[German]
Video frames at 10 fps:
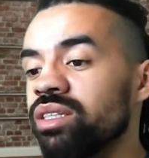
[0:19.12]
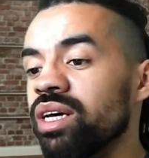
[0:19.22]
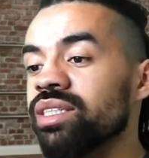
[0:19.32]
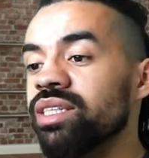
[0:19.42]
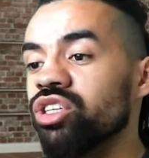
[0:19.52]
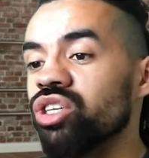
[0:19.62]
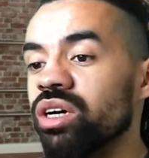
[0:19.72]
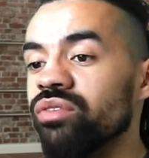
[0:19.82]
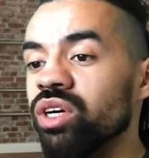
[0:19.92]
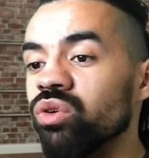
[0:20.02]
die
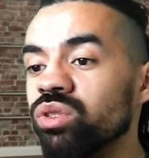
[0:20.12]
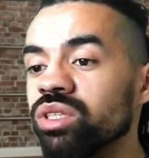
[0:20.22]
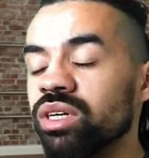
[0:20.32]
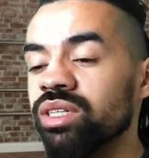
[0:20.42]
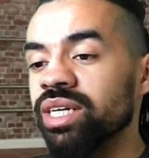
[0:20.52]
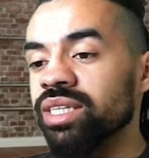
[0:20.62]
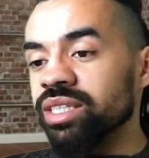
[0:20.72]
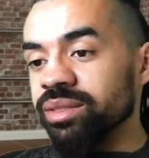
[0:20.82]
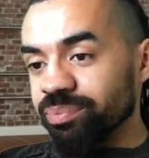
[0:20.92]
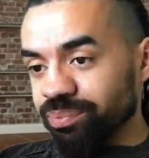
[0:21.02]
SZ-Stange wieder
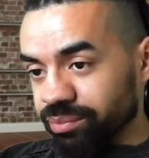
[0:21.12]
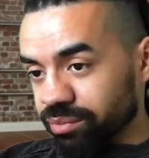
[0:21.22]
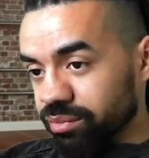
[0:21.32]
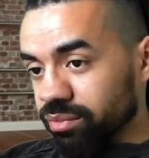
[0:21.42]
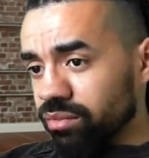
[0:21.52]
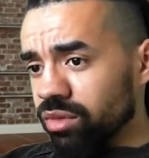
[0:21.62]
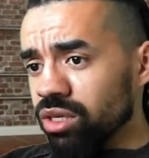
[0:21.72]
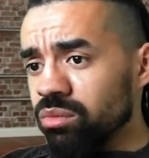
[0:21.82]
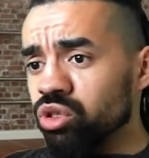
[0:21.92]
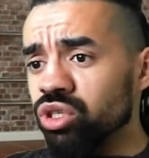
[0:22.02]
runtersetze.
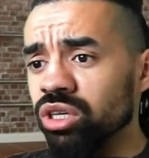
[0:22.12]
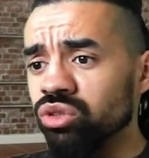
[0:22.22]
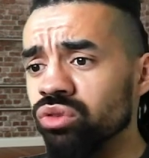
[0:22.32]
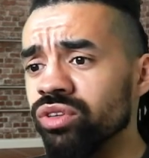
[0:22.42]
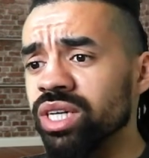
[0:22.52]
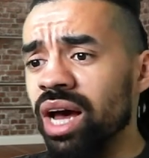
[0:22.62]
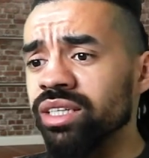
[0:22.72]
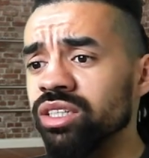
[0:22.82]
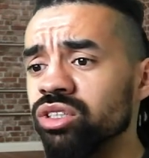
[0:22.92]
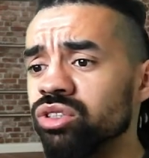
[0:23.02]
Muskulatur wird da
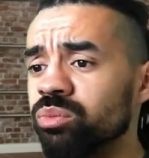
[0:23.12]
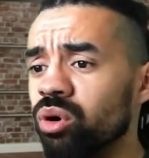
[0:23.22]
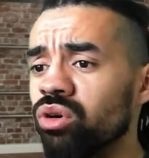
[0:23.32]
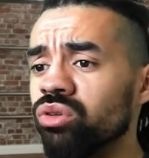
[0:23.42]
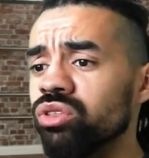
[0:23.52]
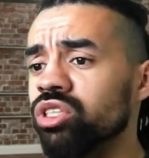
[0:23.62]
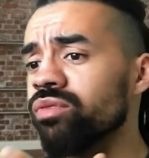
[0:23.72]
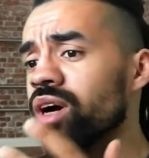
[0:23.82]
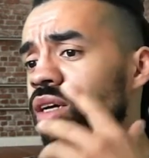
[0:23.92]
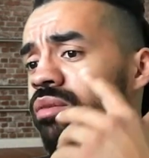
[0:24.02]
angesprochen, und
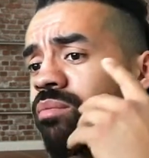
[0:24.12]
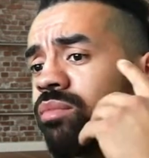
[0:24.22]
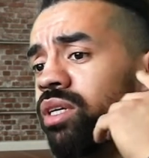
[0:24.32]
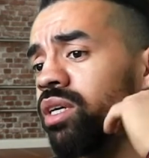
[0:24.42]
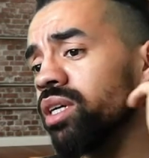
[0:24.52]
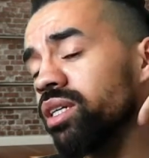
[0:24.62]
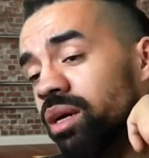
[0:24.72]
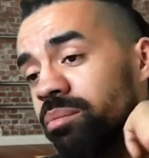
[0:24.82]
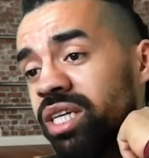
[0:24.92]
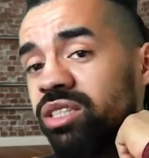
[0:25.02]
zwar ähm, der
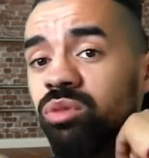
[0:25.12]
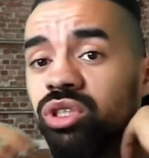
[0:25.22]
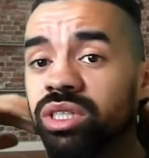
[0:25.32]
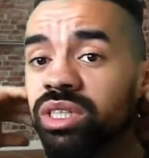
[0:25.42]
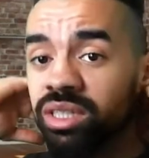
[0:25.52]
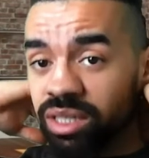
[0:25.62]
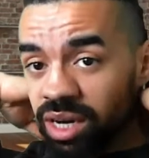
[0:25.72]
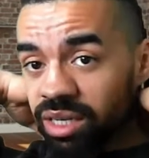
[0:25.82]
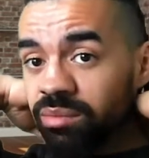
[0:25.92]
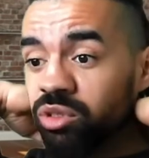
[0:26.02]
Trapezmuskel,
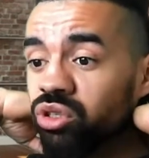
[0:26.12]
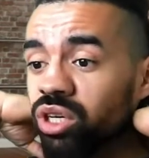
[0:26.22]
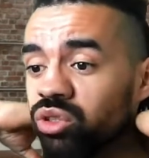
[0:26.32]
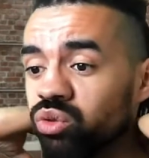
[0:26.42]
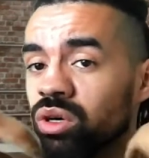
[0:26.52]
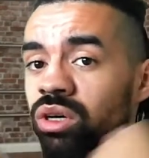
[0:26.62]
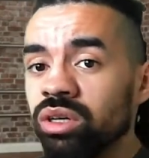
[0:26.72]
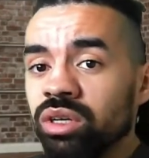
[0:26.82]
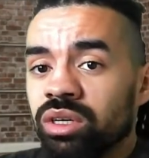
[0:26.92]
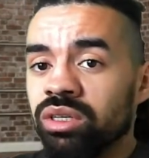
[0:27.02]
Nackenmuskulatur,
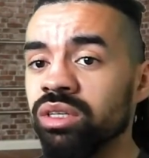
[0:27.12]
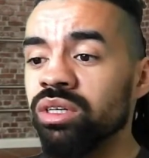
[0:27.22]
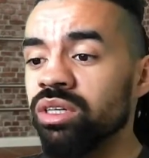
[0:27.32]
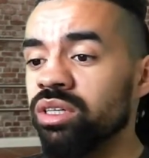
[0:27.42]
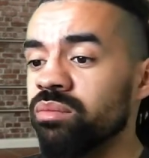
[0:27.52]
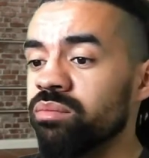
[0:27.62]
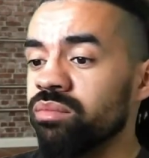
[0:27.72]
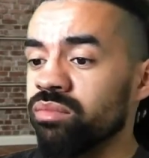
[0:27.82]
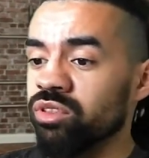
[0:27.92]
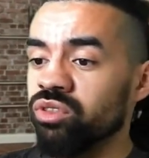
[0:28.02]
ähm,
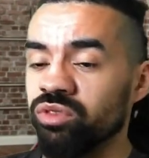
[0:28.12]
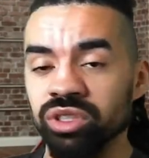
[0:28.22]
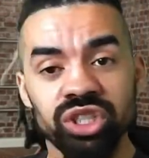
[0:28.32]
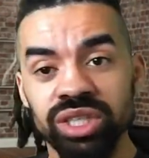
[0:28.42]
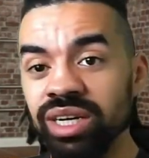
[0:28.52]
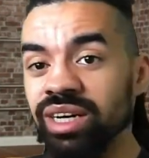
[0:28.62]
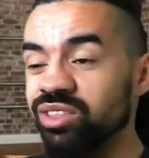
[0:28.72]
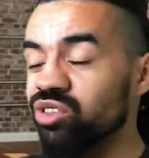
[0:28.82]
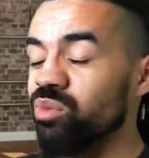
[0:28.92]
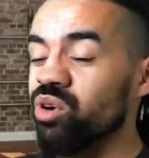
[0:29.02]
wie ein
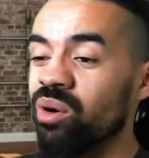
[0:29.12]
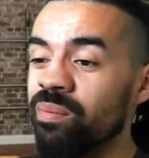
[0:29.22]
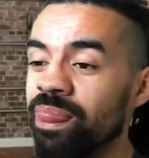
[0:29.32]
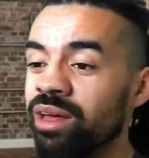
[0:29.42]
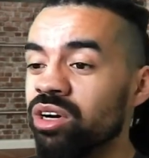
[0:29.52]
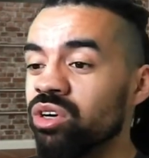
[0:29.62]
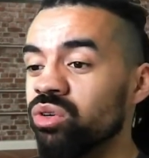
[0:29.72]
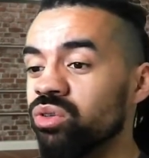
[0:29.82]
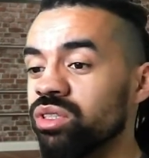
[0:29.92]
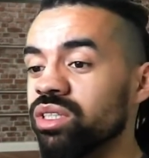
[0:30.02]
Stiernacken zu bekommen
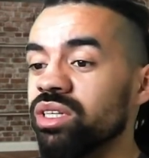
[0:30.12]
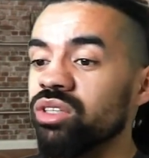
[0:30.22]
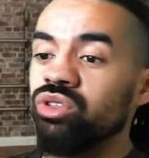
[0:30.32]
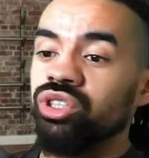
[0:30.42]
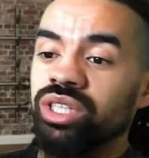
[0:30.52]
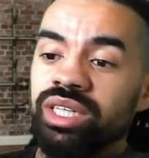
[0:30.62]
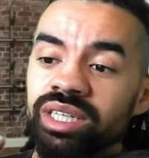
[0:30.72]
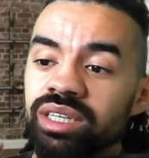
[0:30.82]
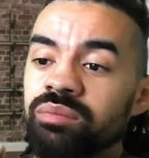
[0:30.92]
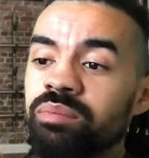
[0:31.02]
und äh, natürlich den
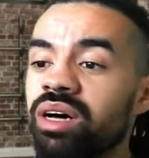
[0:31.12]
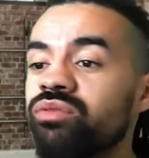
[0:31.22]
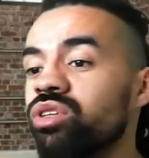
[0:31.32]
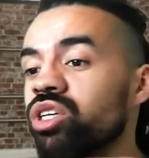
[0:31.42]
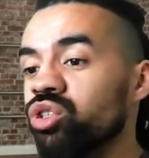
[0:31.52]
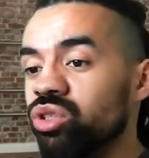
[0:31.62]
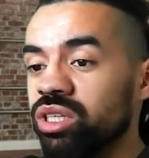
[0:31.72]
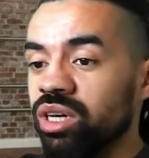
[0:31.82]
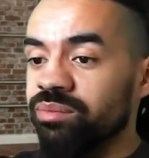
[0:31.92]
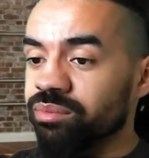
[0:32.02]
hinteren Part von der
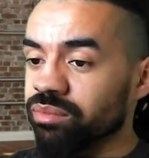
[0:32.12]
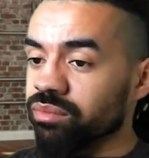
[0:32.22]
Schulter.